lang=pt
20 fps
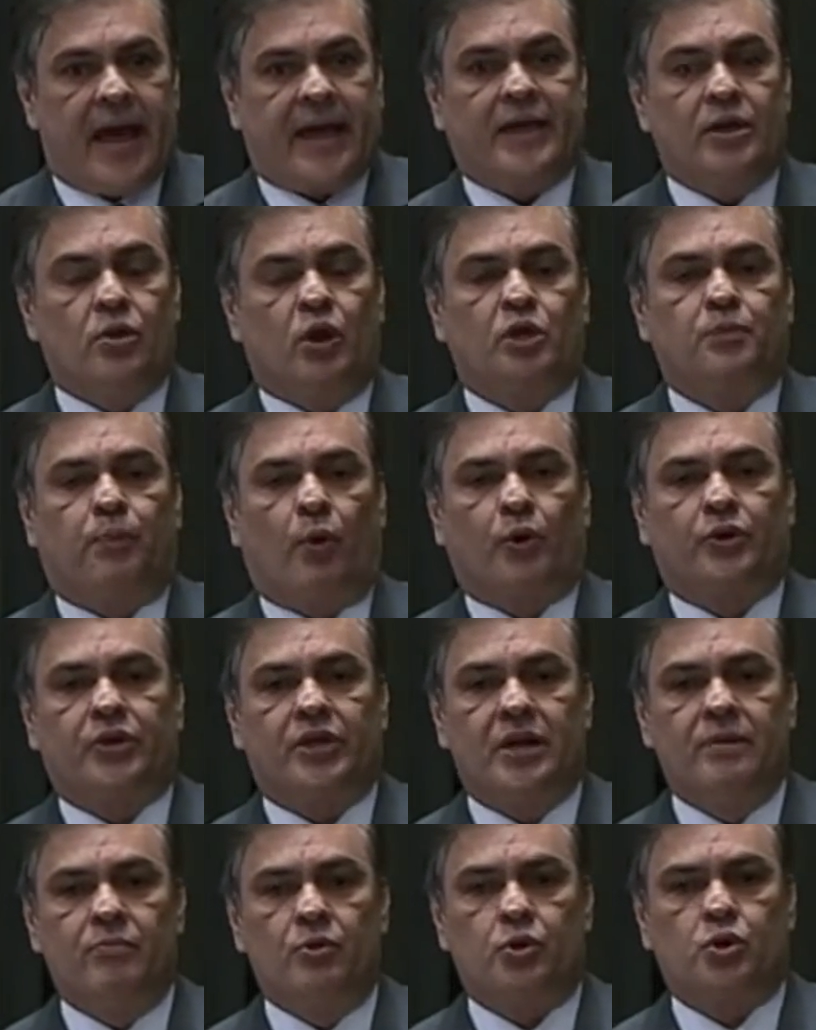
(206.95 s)
é que nós
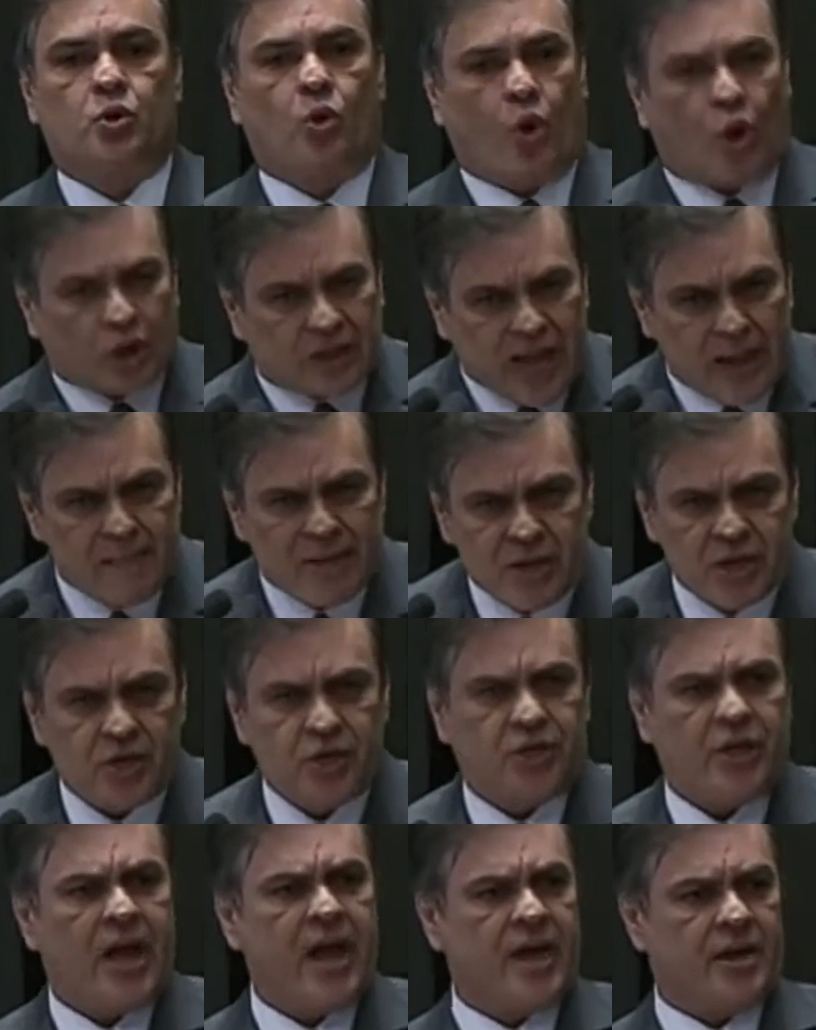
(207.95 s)
possamos cortar
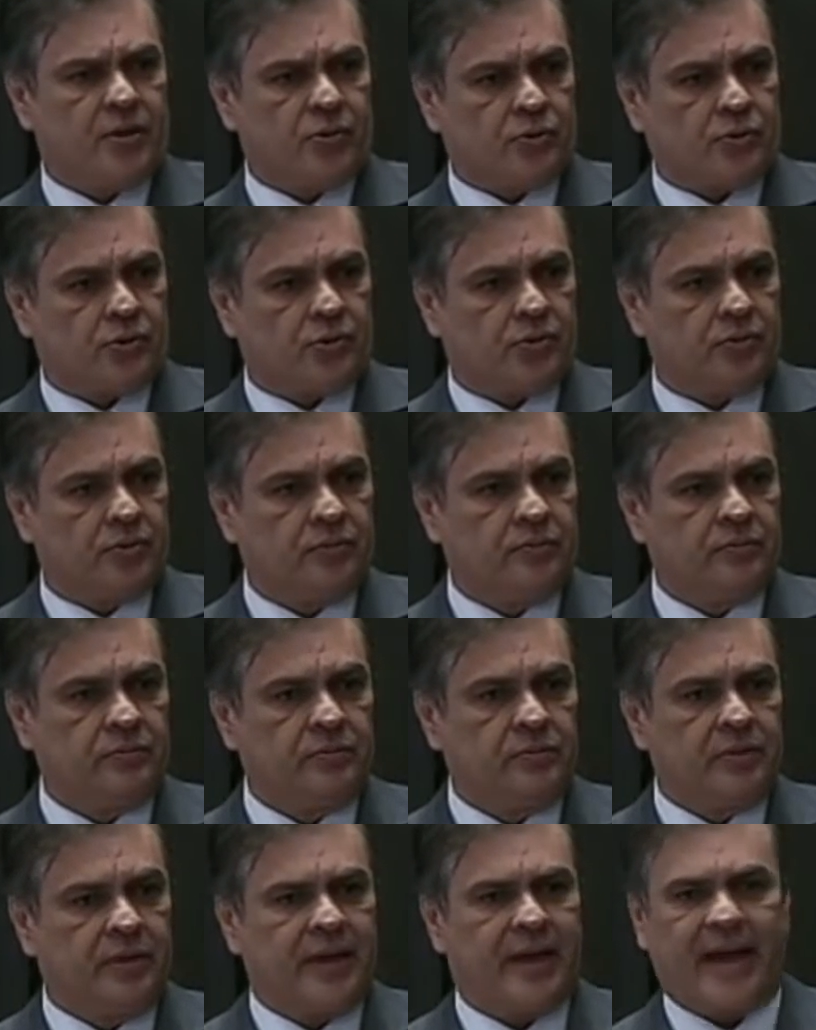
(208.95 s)
ministérios,
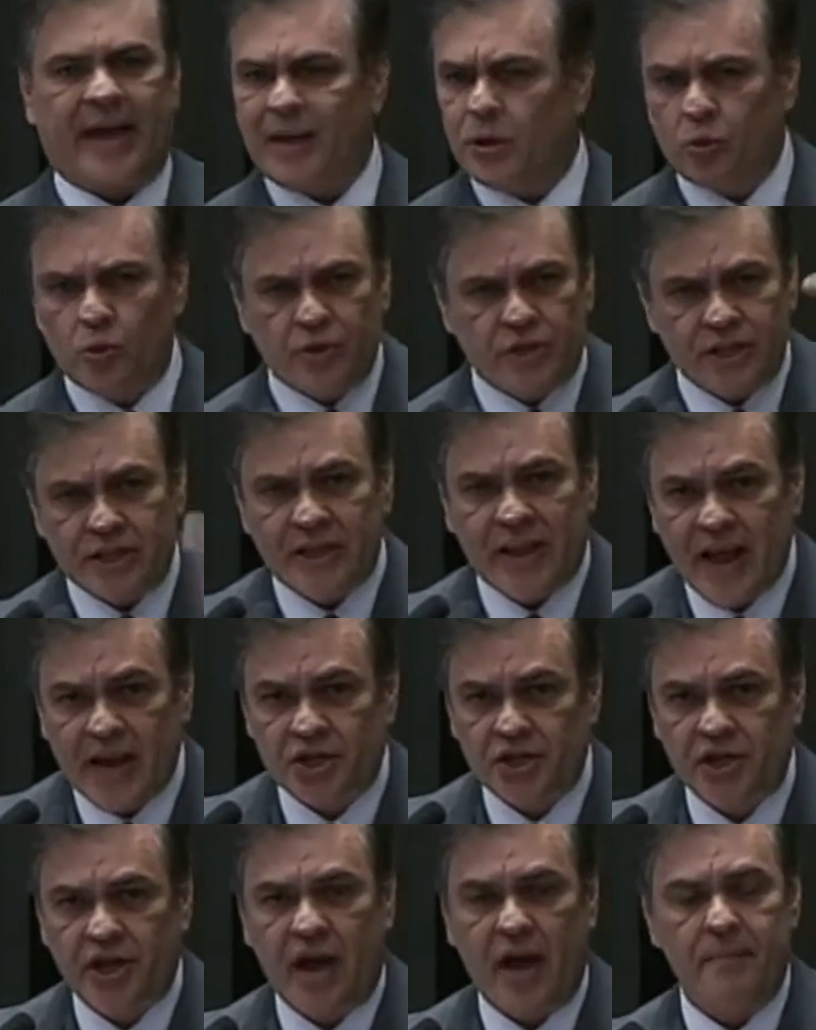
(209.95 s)
reduzir
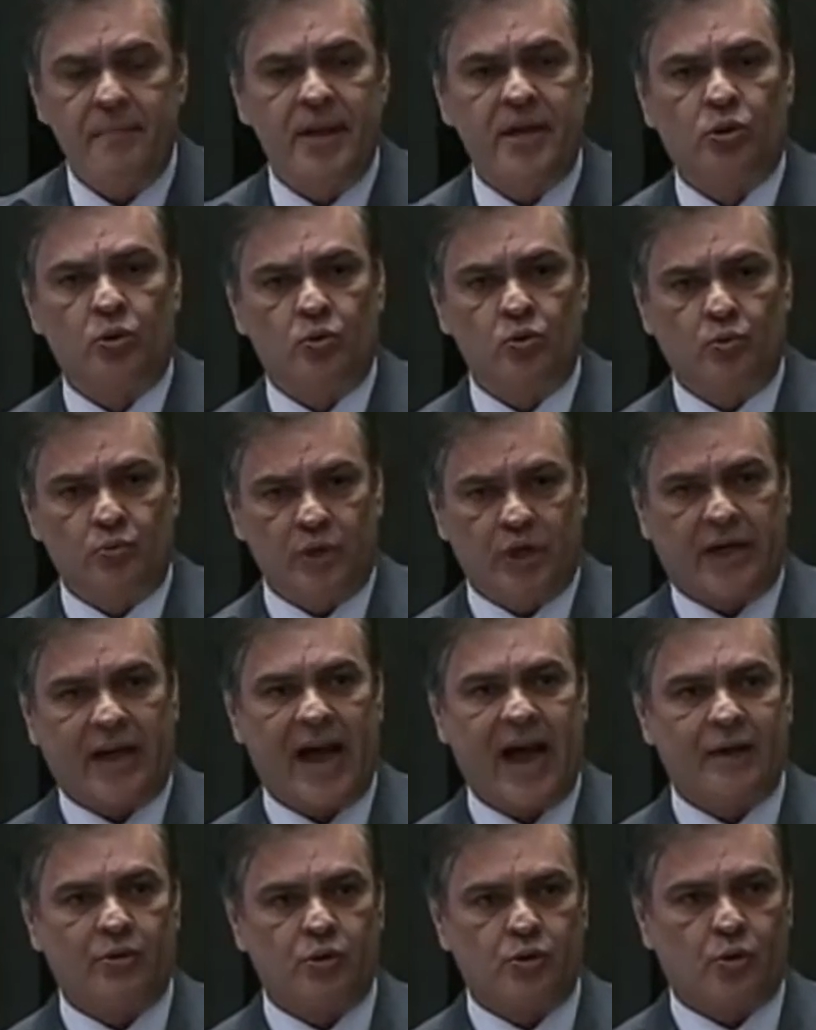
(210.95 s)
drasticamente o número de
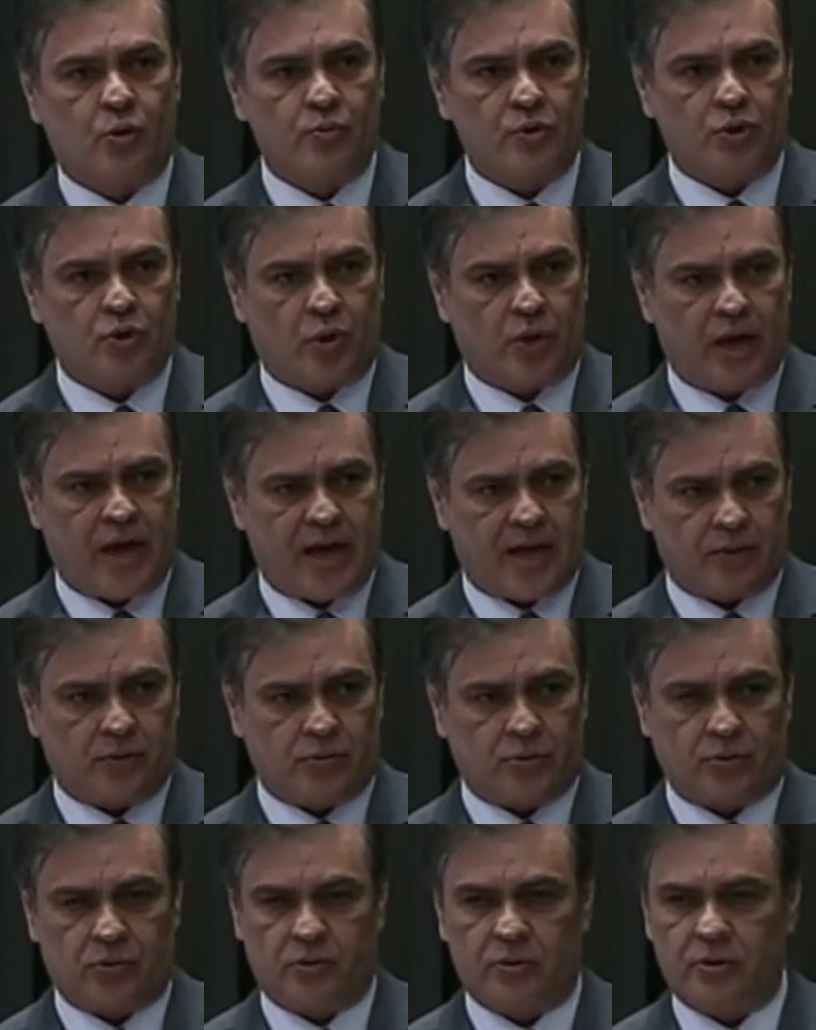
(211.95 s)
cargos
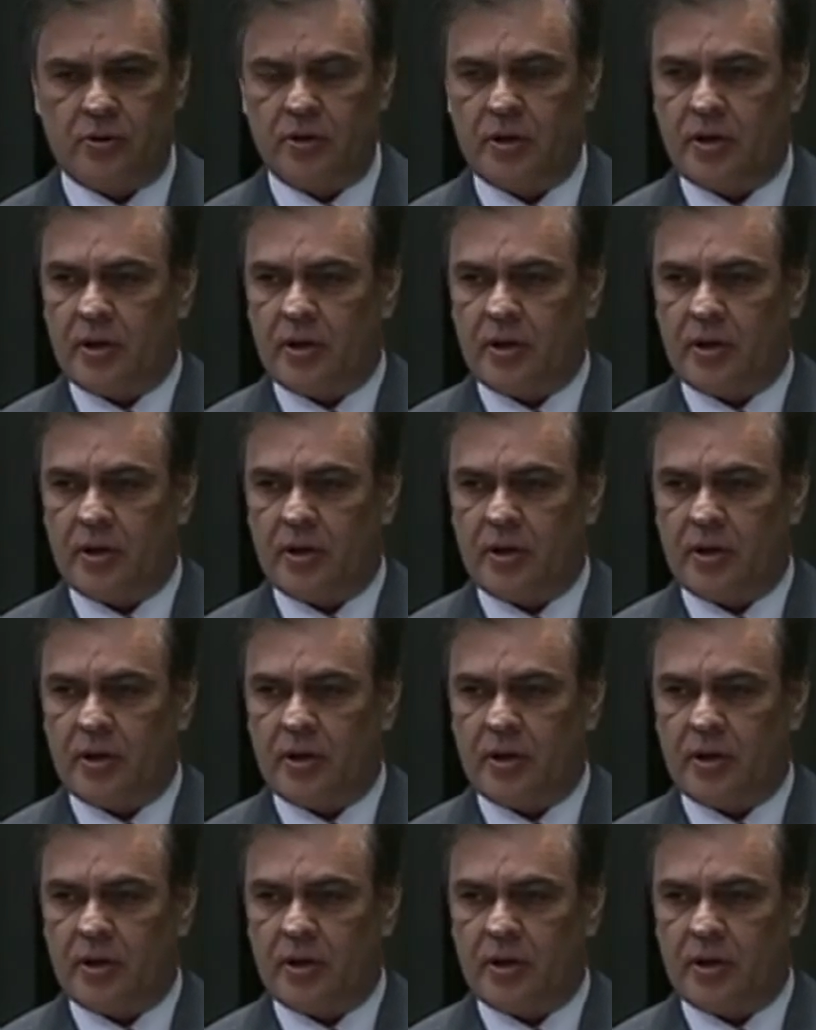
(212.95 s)
comissionados,